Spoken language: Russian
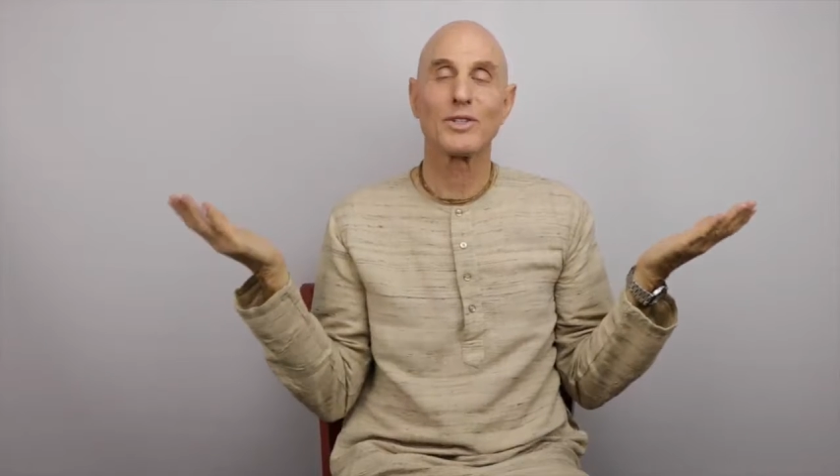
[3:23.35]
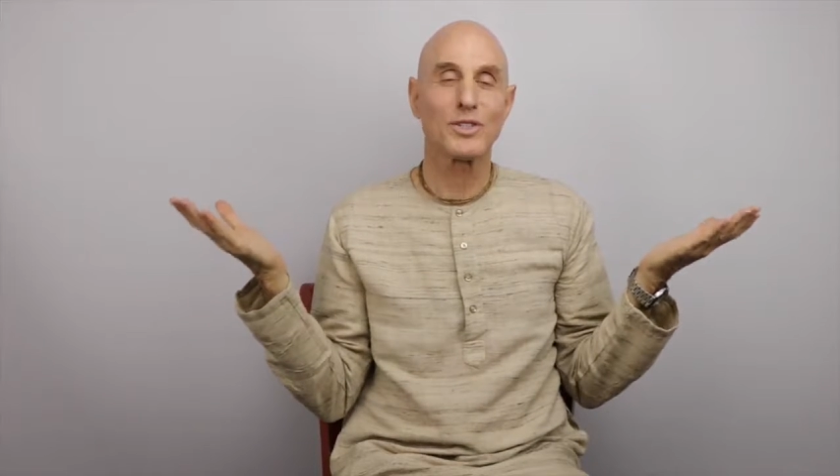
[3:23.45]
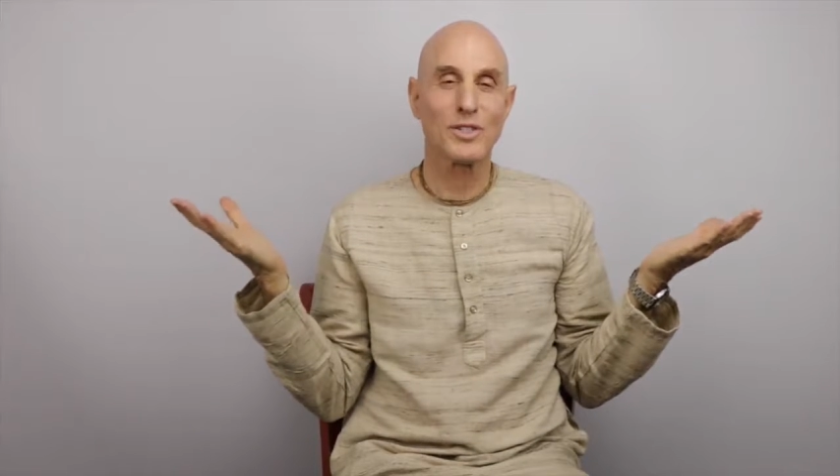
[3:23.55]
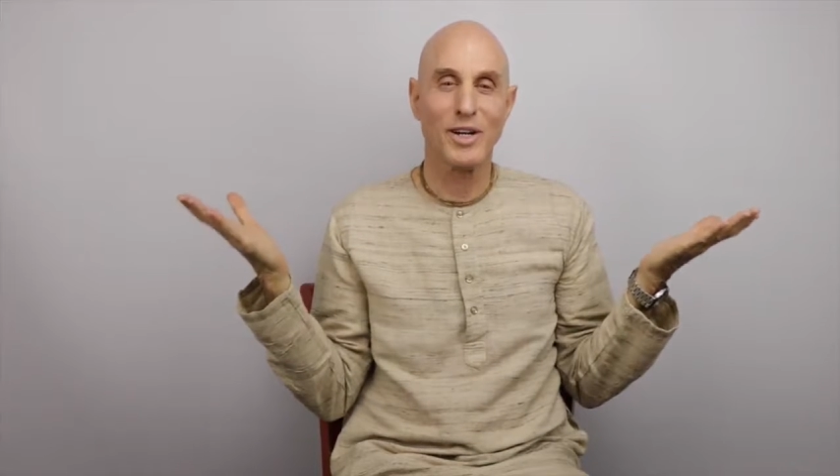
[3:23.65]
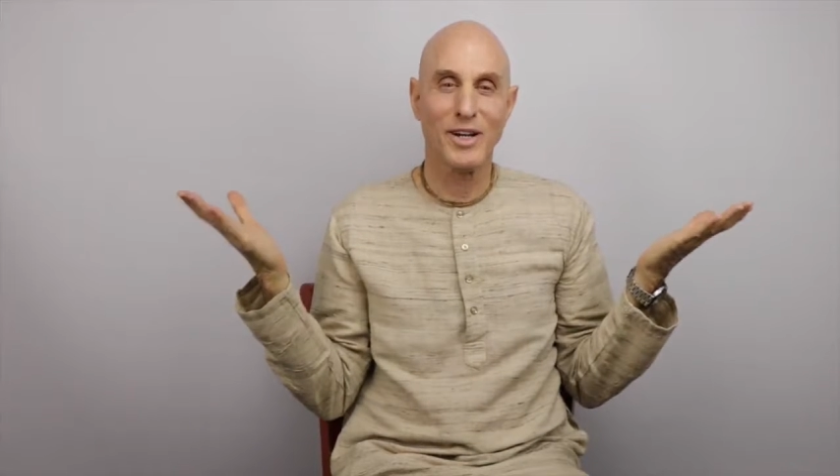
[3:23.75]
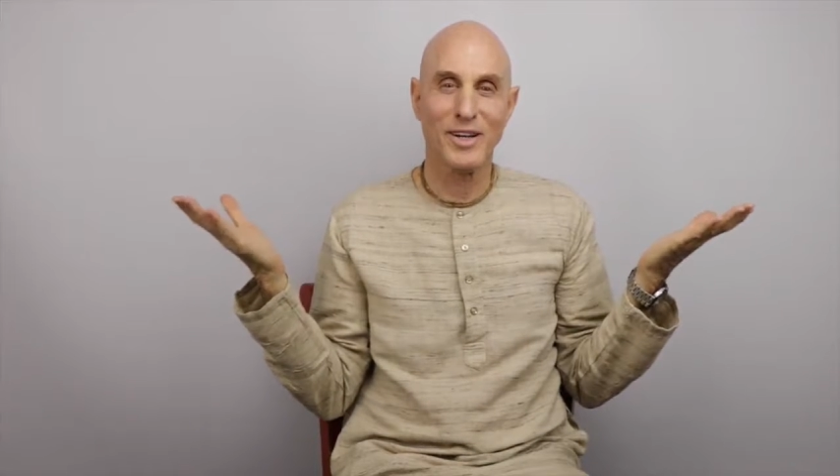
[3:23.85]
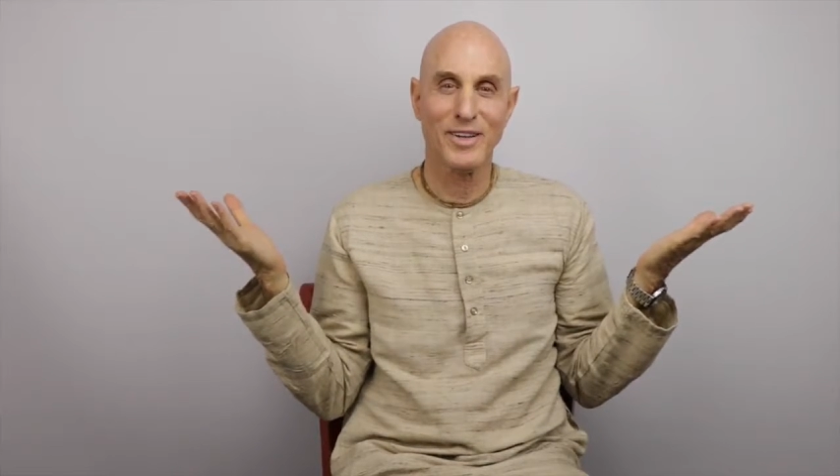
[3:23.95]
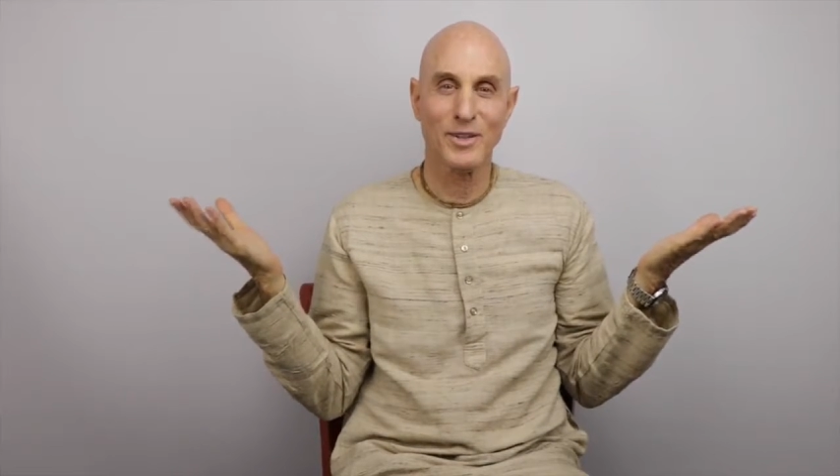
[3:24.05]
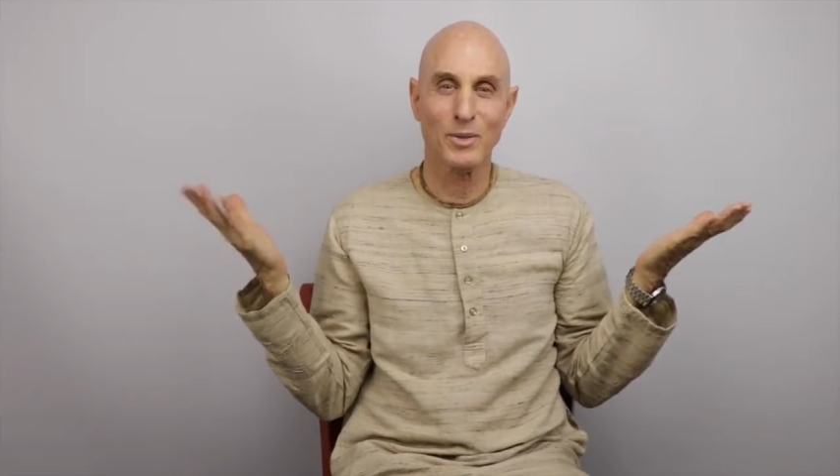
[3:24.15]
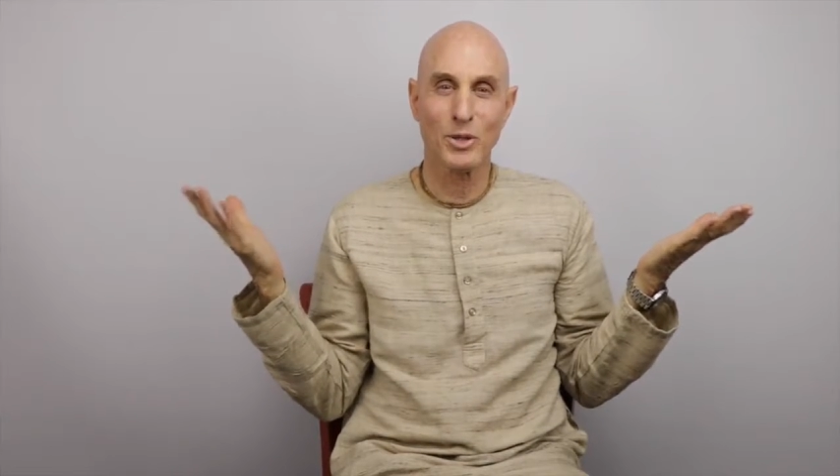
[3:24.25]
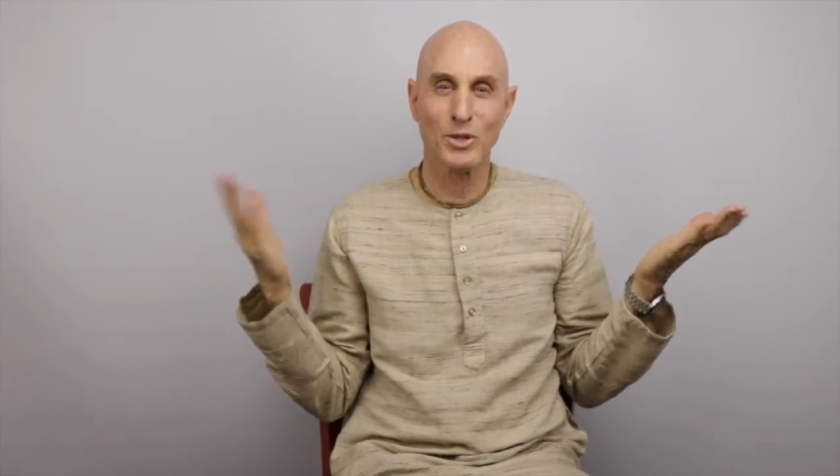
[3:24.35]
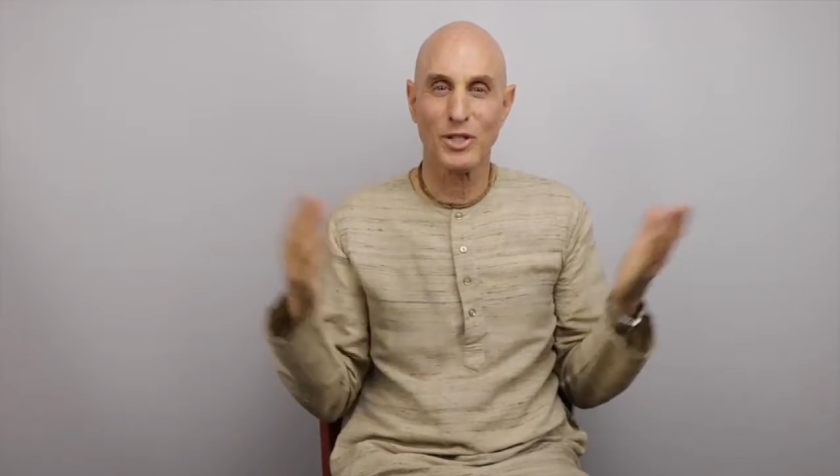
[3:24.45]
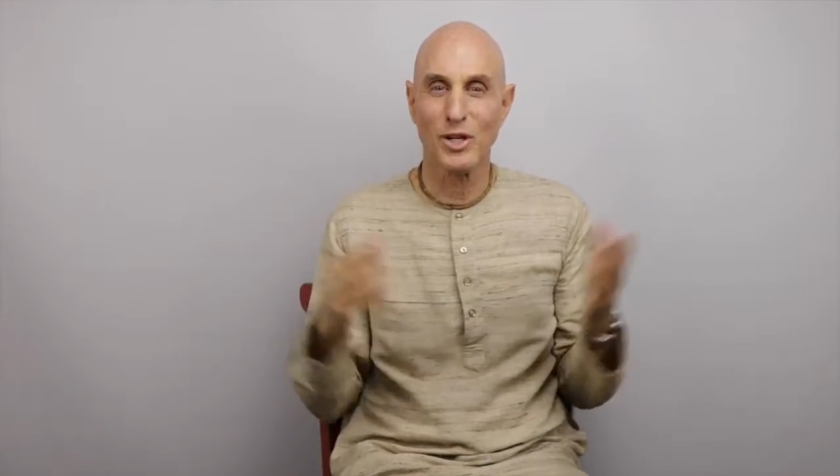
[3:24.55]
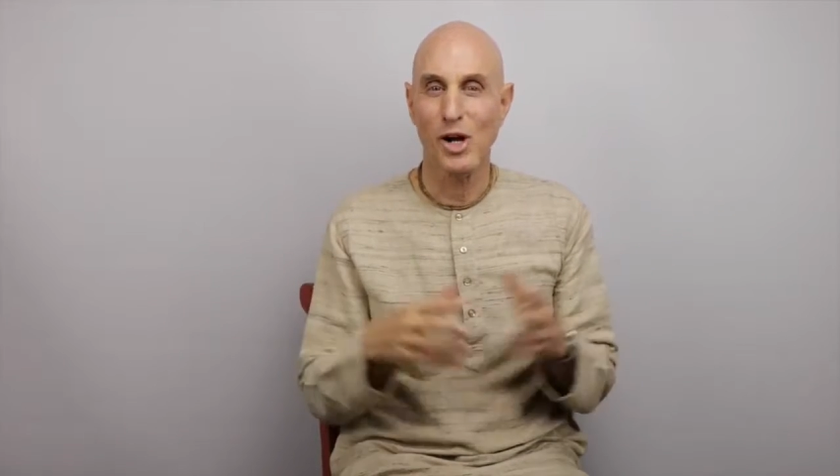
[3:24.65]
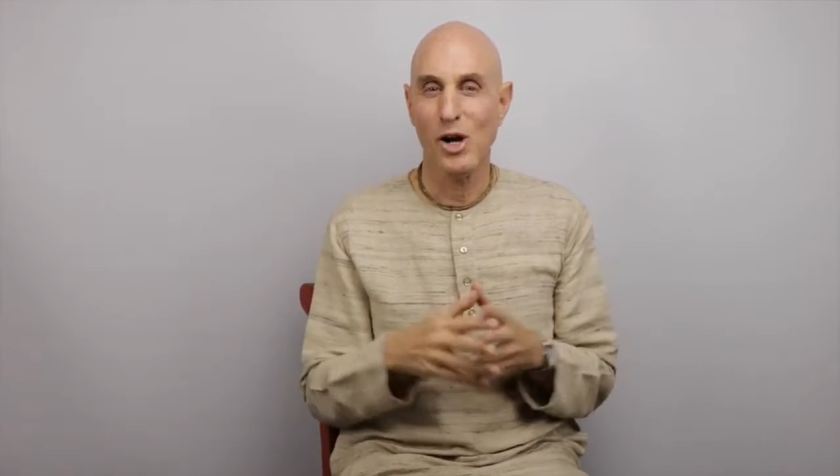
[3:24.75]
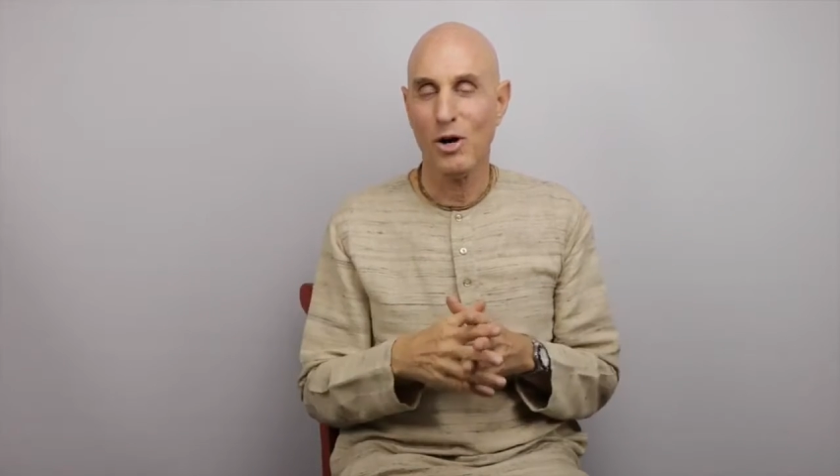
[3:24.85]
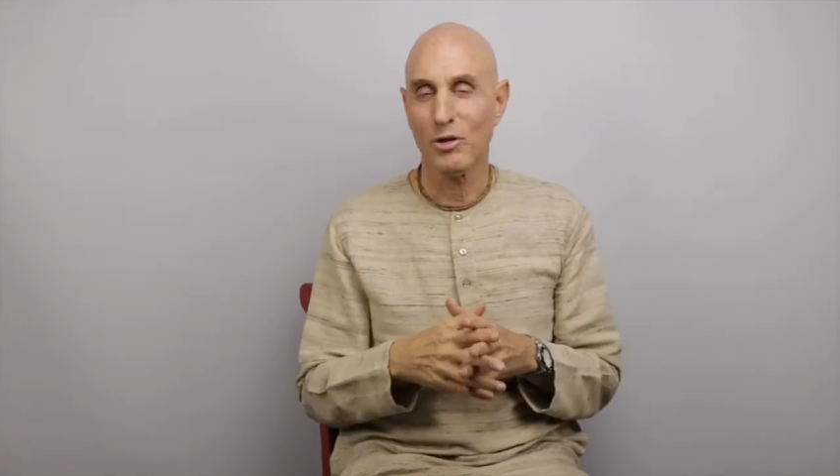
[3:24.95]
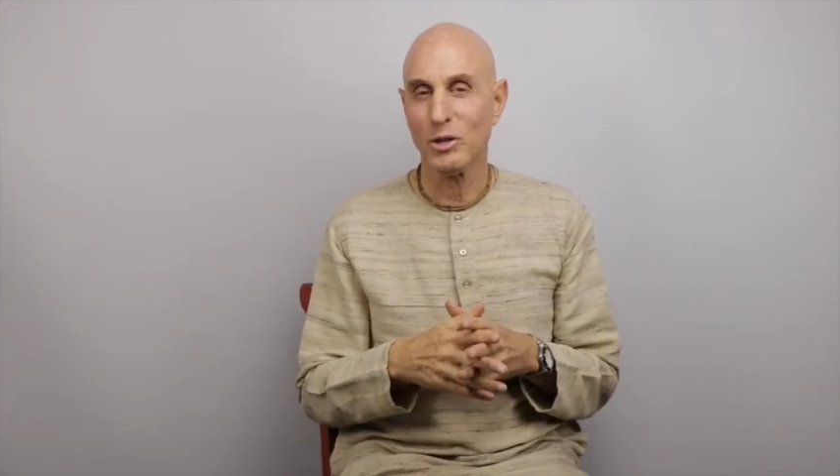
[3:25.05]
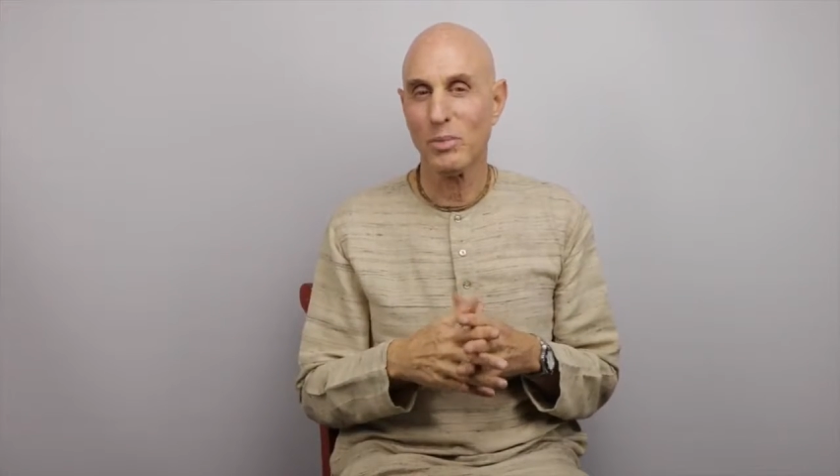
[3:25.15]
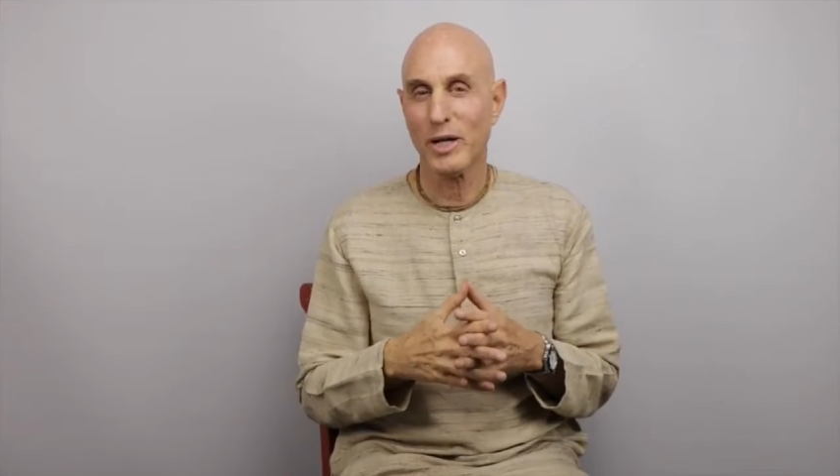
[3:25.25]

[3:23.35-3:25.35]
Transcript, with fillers: только по милости Кришны